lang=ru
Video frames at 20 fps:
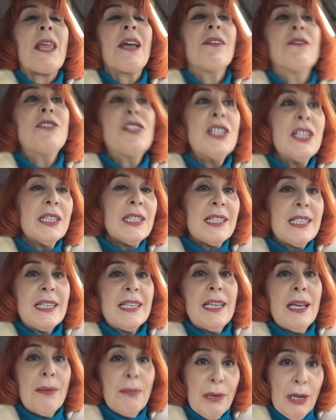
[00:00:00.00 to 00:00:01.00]
В Дженксе
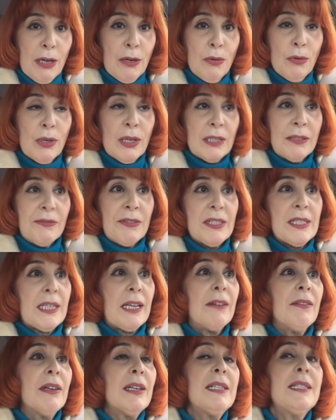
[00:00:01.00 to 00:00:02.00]
я могу
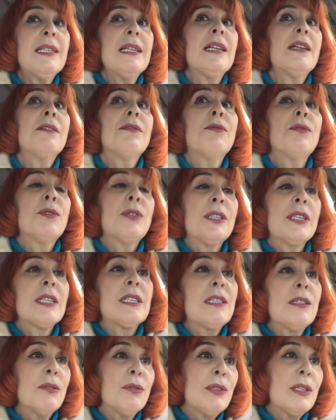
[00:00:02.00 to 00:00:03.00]
конфисковать телефон,
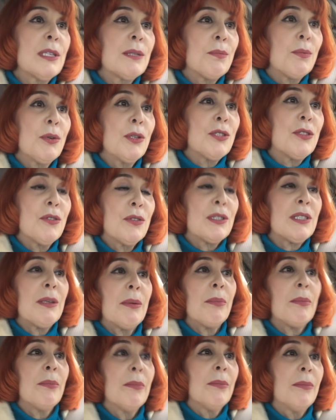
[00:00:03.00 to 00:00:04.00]
если он
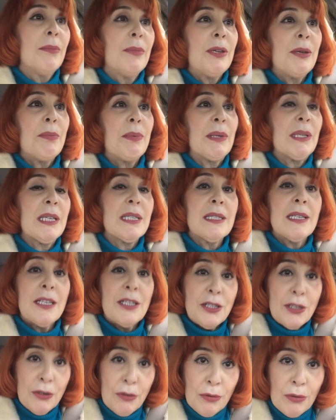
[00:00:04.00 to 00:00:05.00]
используется не по
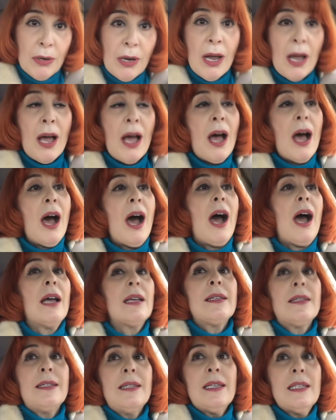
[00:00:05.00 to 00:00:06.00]
назначению.
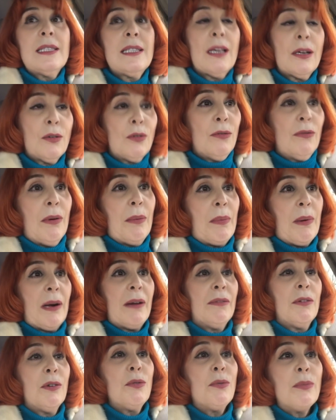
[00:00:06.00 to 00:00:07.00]
А здесь такого
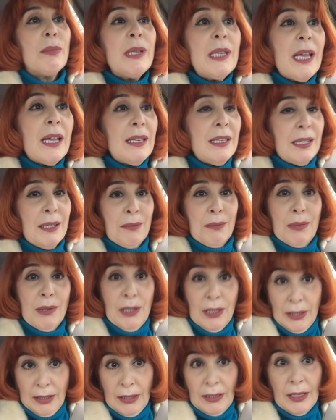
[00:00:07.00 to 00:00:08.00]
права у меня не
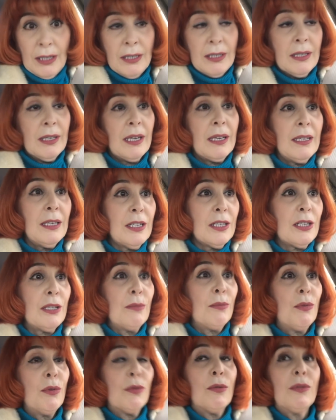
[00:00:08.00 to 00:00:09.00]
было. И дети, конечно,
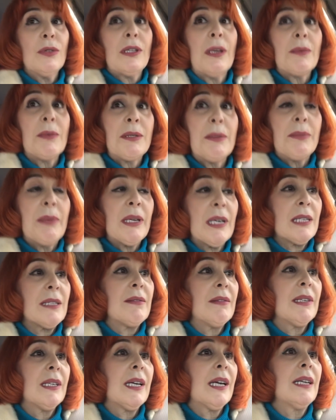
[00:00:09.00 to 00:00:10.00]
могут там себя
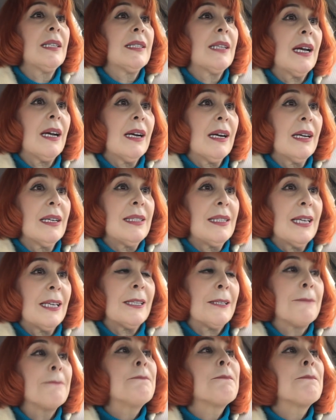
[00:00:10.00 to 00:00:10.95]
развлекать, как хотят.